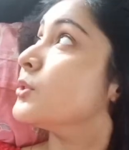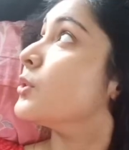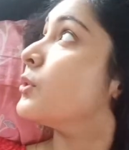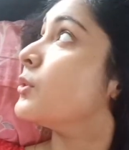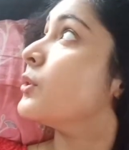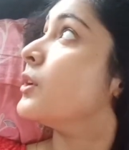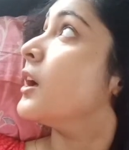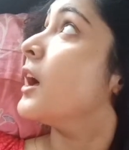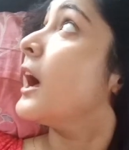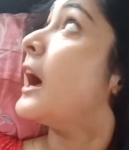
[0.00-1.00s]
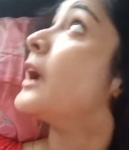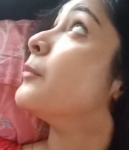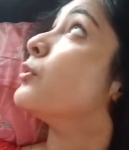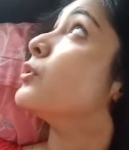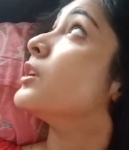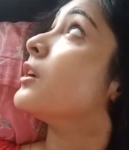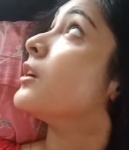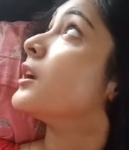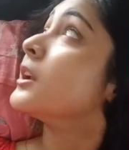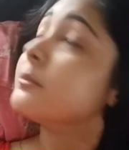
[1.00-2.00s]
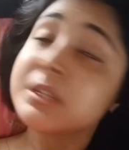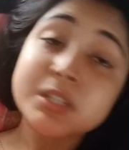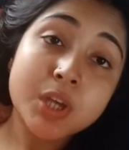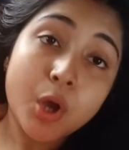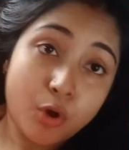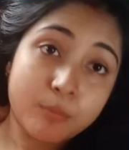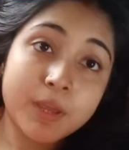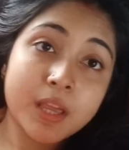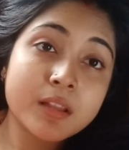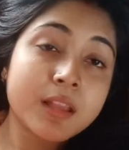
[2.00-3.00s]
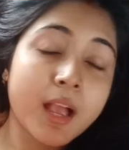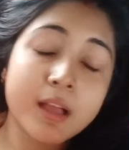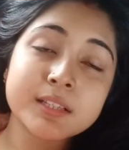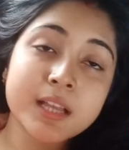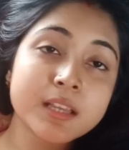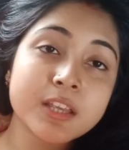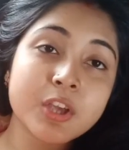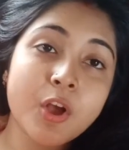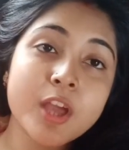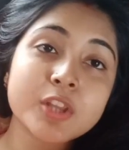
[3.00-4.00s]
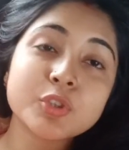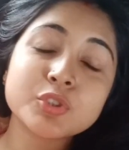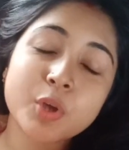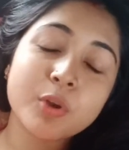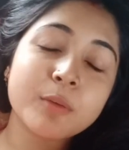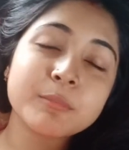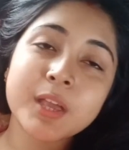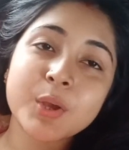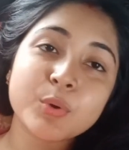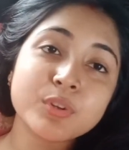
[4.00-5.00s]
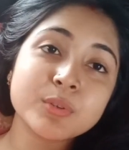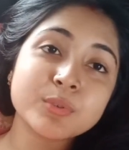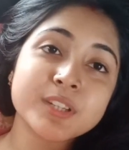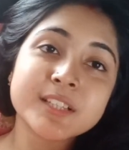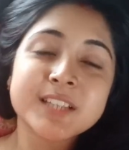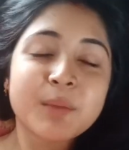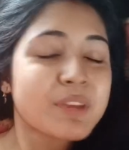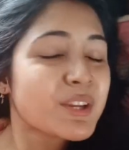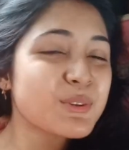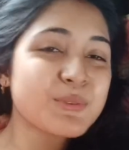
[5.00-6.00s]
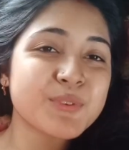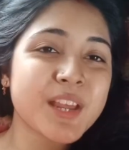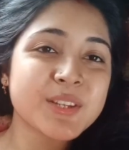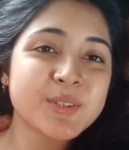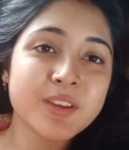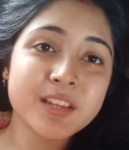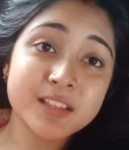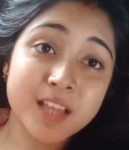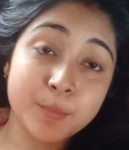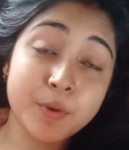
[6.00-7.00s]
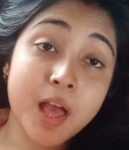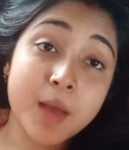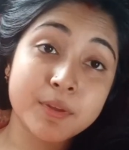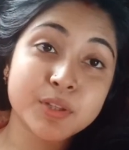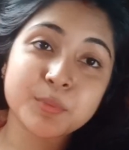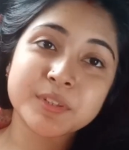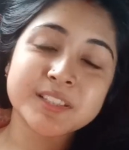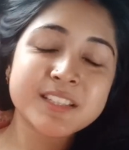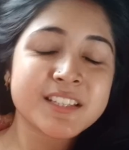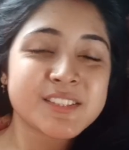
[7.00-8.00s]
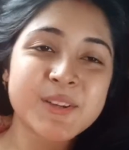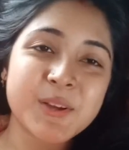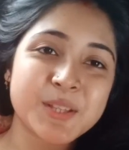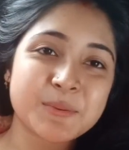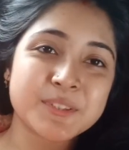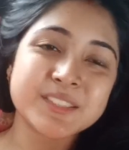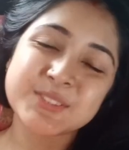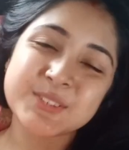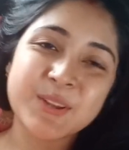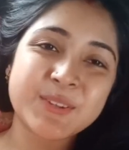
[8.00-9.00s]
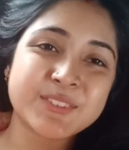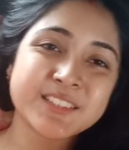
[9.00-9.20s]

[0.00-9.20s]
তো আর মনে হয় না বৃষ্টি হবে দেখা যাক কি হয় তো চলো আমি এক্ষুনি উঠেছি আমি একটু ফ্রেশ হইনি তারপর আবার তোমাদের সাথে এসে কথা বলছি চলো